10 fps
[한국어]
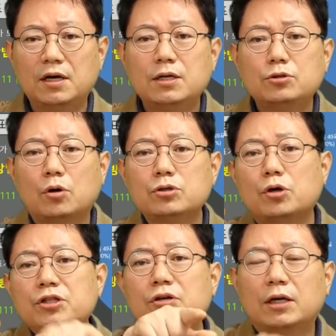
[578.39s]
저건 서
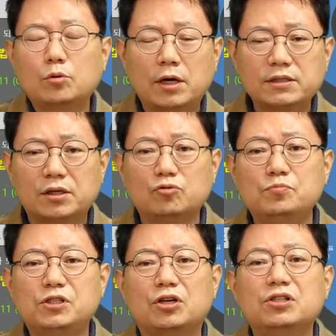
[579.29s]
있는 거랑 똑같잖아요.
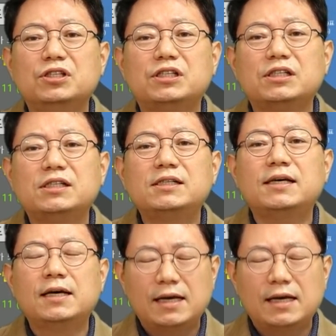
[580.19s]
움직였는지,